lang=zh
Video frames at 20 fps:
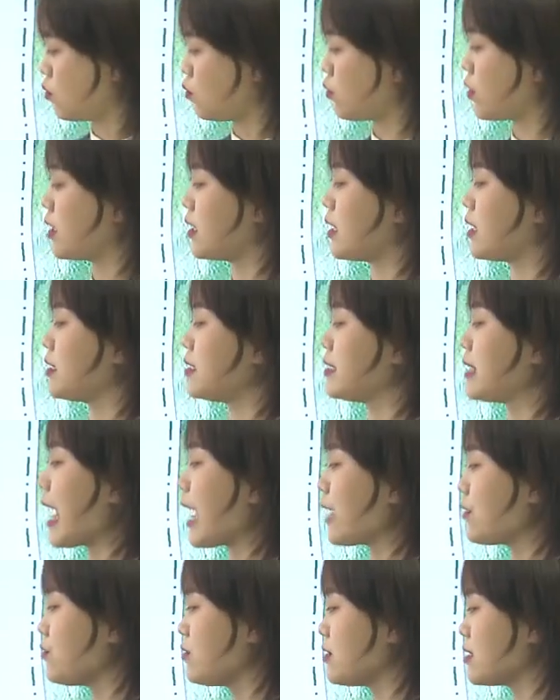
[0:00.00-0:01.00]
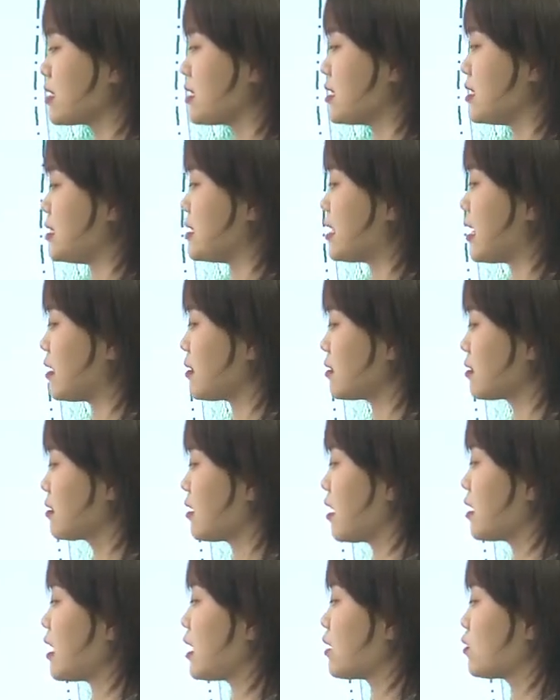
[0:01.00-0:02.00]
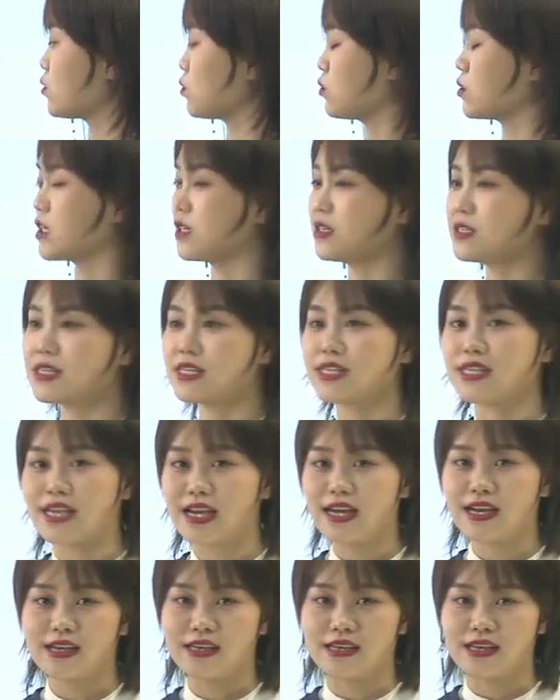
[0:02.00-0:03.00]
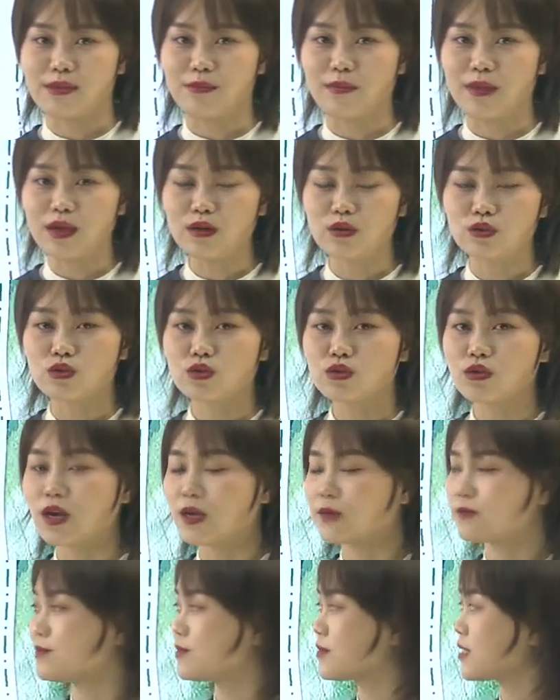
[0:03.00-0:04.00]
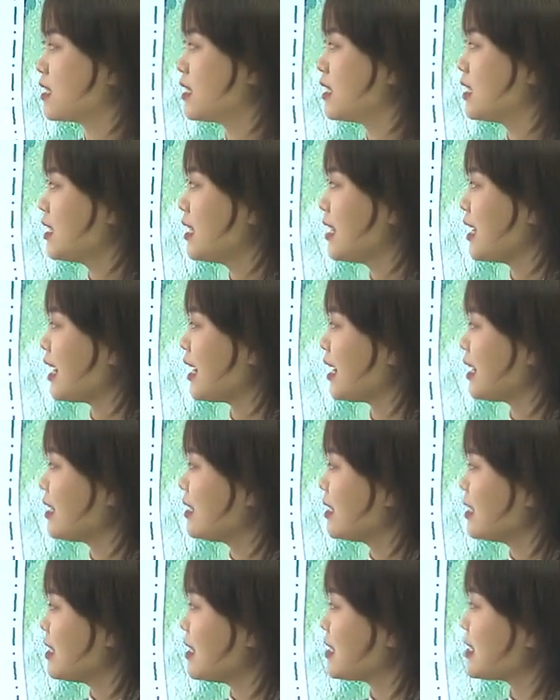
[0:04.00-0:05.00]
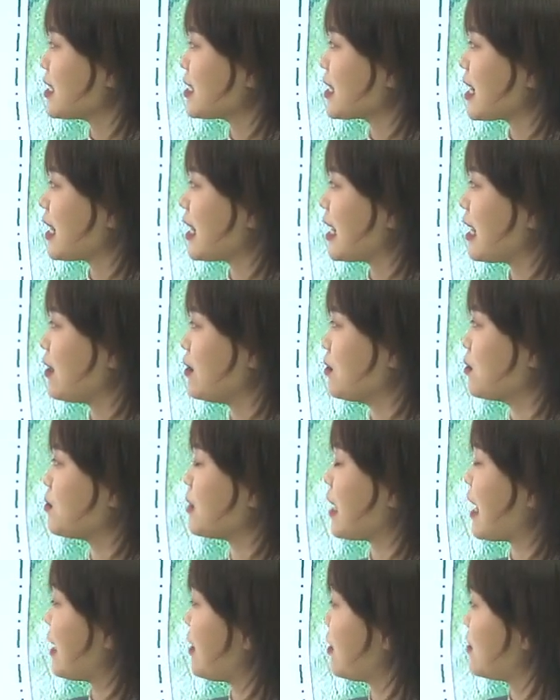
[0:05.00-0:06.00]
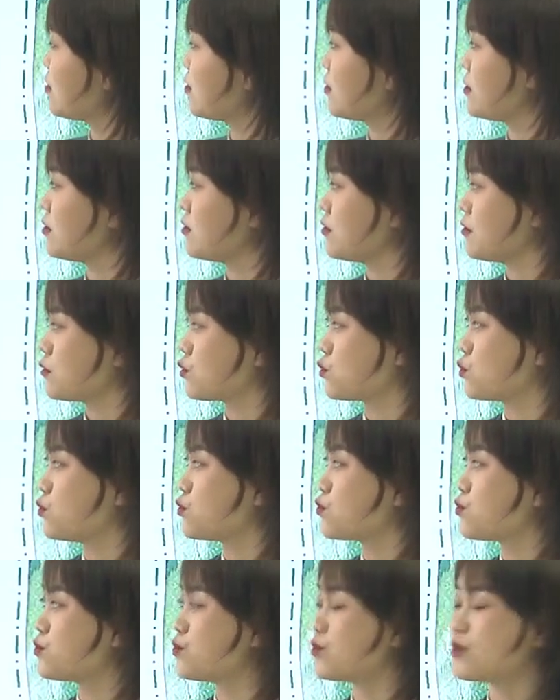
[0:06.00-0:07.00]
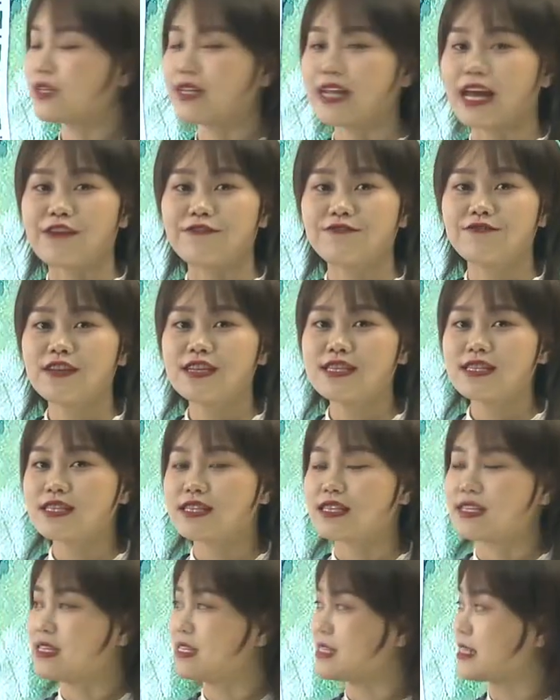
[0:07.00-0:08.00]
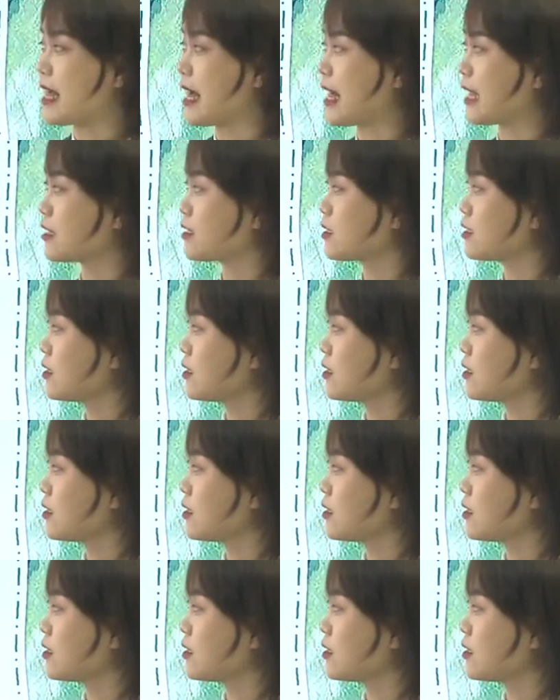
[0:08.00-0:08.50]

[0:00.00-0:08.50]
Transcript: 为了押韵起见，当然读成斜也没有错啊。接下来我们来逐句来分析一下，